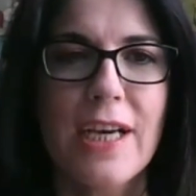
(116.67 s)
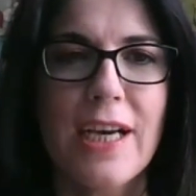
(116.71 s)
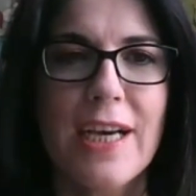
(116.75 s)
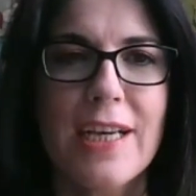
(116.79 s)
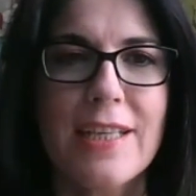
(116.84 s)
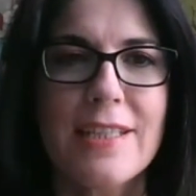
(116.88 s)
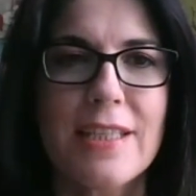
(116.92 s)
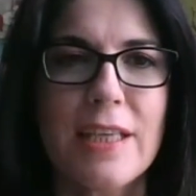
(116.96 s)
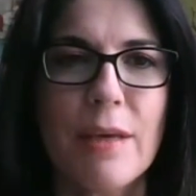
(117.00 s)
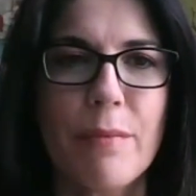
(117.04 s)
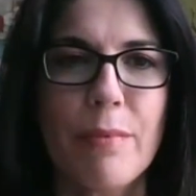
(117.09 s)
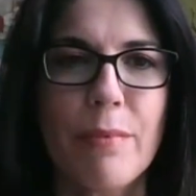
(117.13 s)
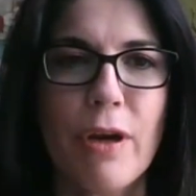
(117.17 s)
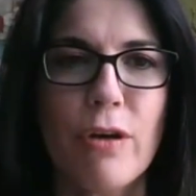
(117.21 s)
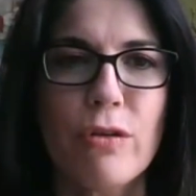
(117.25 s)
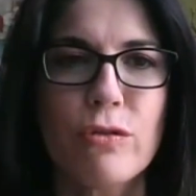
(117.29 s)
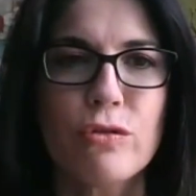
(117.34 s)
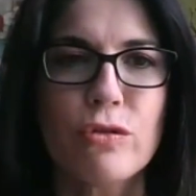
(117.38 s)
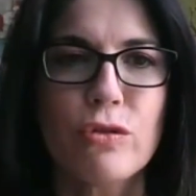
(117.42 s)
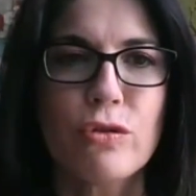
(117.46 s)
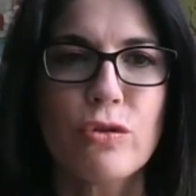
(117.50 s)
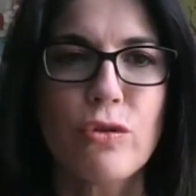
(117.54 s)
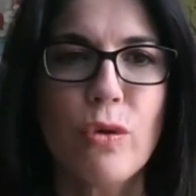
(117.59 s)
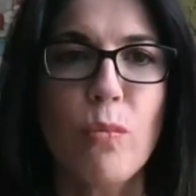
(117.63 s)
Así que para
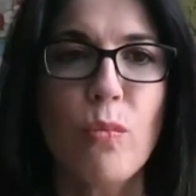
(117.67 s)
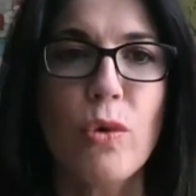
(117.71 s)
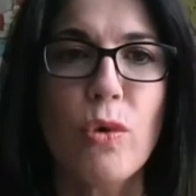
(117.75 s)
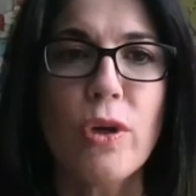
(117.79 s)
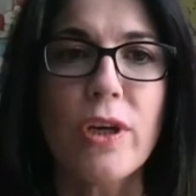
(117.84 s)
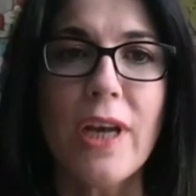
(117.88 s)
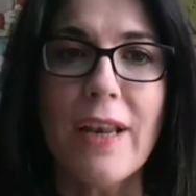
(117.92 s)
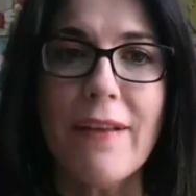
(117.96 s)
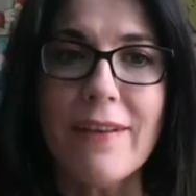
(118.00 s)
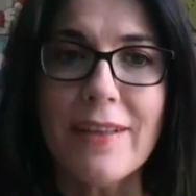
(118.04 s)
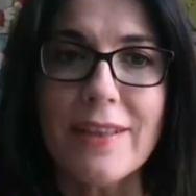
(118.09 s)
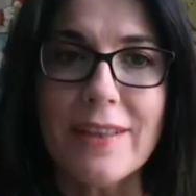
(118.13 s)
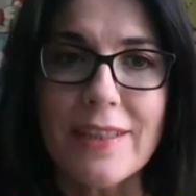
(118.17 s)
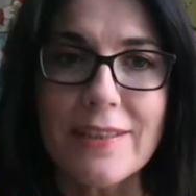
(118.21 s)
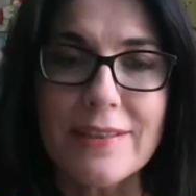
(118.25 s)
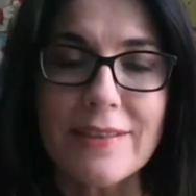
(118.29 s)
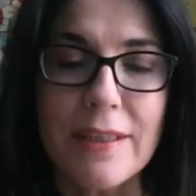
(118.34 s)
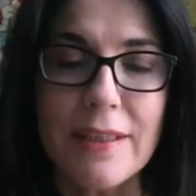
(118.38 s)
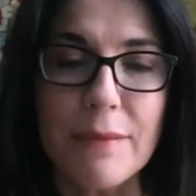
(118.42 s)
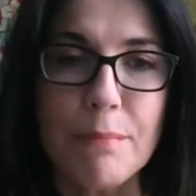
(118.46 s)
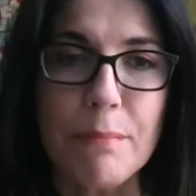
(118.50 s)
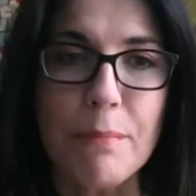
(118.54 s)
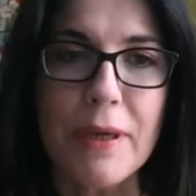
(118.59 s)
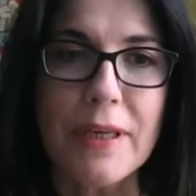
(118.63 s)
nosotros es muy relevante
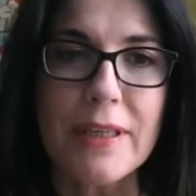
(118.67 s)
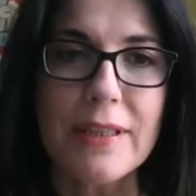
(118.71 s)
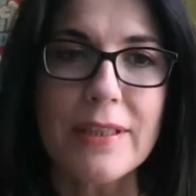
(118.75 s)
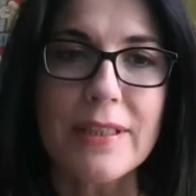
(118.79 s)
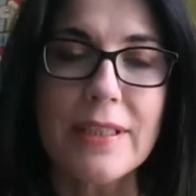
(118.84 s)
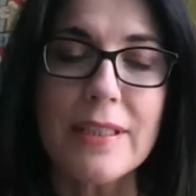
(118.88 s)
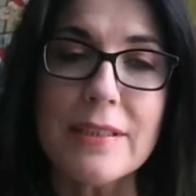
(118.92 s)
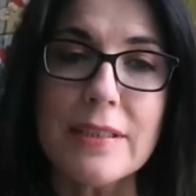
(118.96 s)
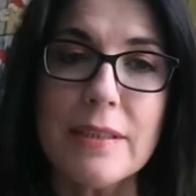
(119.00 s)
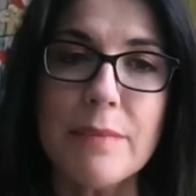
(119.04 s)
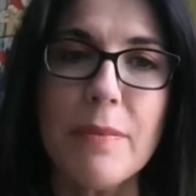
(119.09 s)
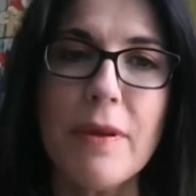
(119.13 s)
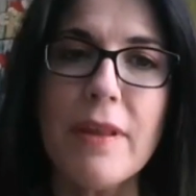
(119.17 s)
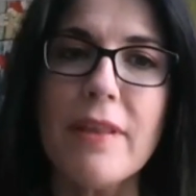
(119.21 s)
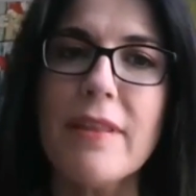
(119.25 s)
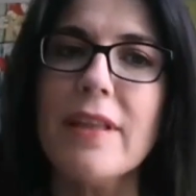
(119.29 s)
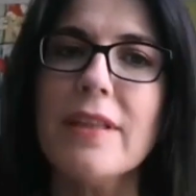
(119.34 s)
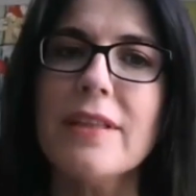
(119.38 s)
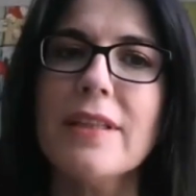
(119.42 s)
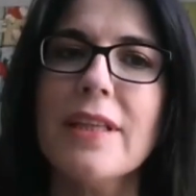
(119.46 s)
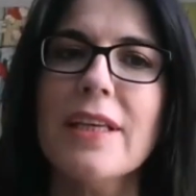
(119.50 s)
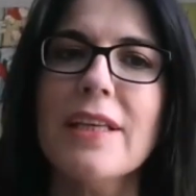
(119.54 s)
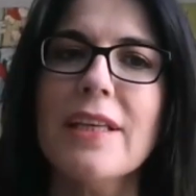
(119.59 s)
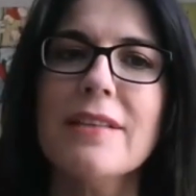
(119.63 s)
ser partícipes
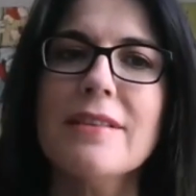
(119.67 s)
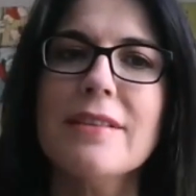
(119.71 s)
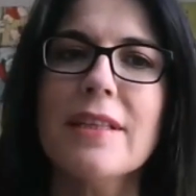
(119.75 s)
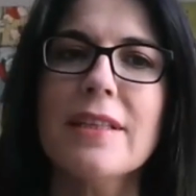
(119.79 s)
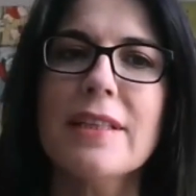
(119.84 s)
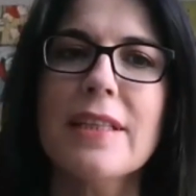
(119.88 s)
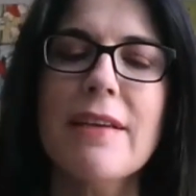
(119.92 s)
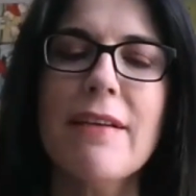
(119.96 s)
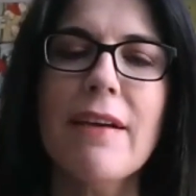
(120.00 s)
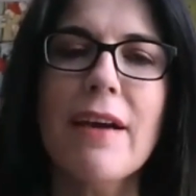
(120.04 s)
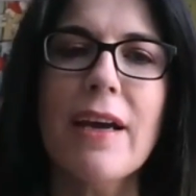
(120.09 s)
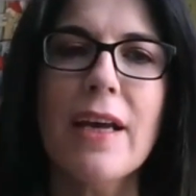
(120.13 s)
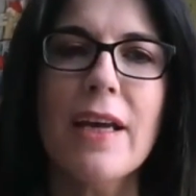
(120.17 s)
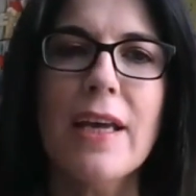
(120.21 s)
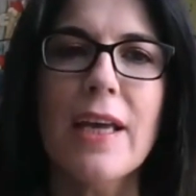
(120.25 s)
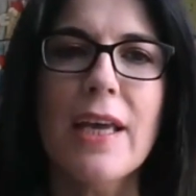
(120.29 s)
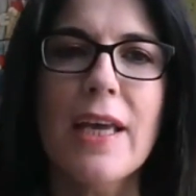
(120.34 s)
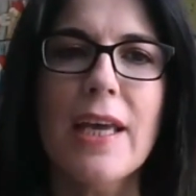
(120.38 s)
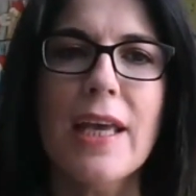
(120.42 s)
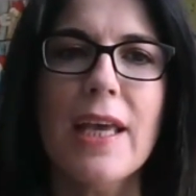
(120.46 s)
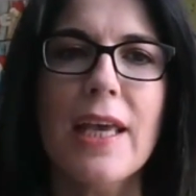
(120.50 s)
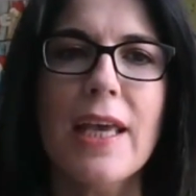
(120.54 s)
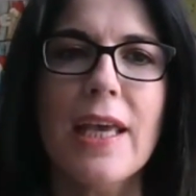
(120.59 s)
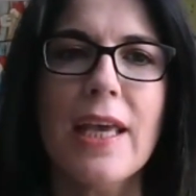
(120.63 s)
de esta iniciativa
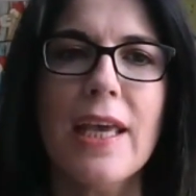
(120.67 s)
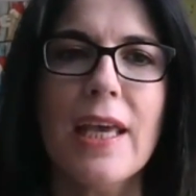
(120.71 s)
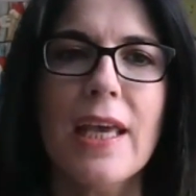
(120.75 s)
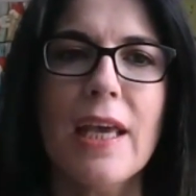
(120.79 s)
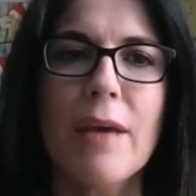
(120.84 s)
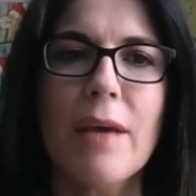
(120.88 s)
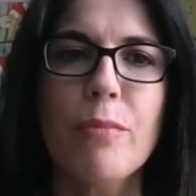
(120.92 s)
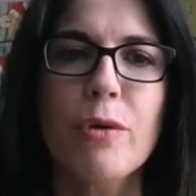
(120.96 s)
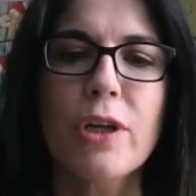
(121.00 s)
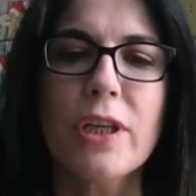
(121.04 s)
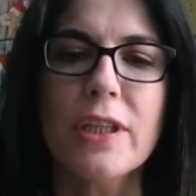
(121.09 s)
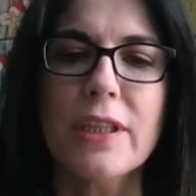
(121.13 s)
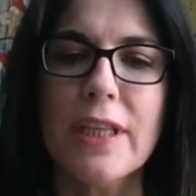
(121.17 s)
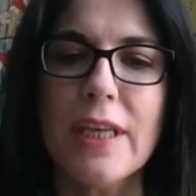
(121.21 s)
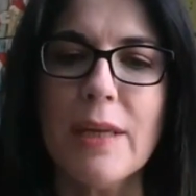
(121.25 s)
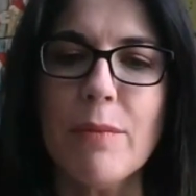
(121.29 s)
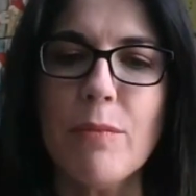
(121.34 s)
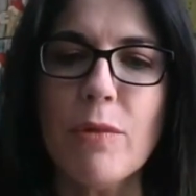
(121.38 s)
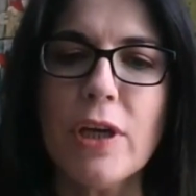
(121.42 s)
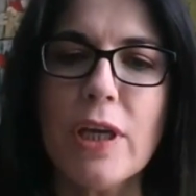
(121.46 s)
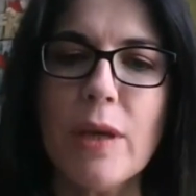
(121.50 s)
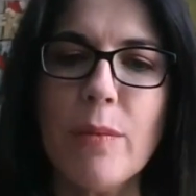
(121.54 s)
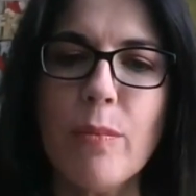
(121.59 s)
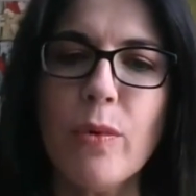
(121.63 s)
eh, porque
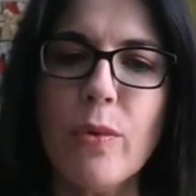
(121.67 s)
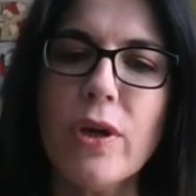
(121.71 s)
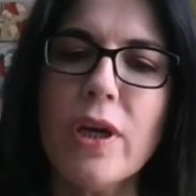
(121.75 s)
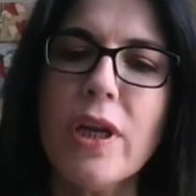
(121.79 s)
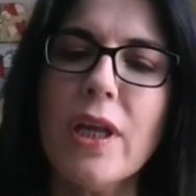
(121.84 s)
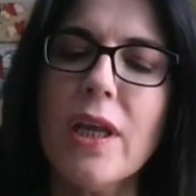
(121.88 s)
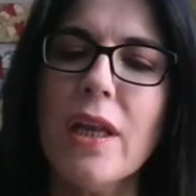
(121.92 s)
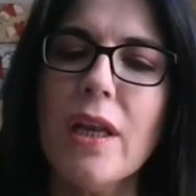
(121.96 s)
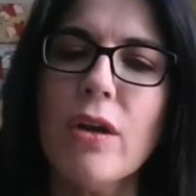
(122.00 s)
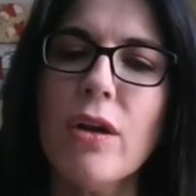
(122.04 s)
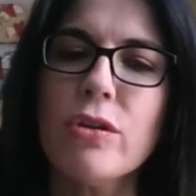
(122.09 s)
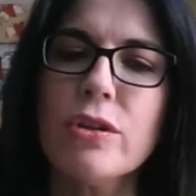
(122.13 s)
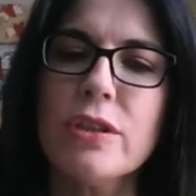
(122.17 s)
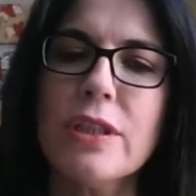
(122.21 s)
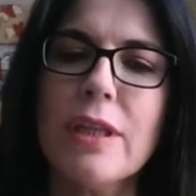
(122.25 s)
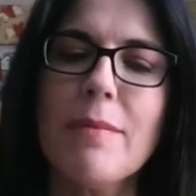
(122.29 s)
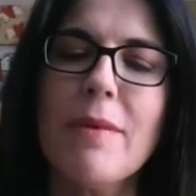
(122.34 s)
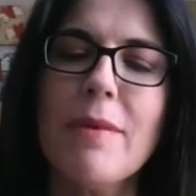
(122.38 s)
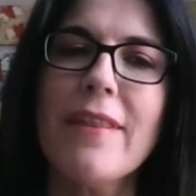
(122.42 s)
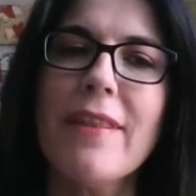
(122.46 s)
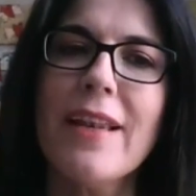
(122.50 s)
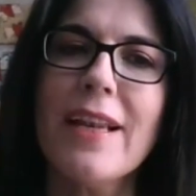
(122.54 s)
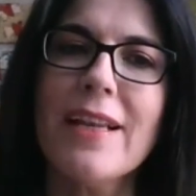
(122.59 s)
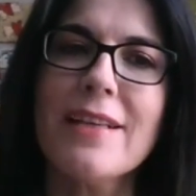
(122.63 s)
tenemos que poner los
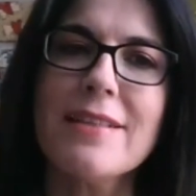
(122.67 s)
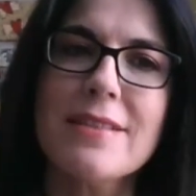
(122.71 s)
temas de la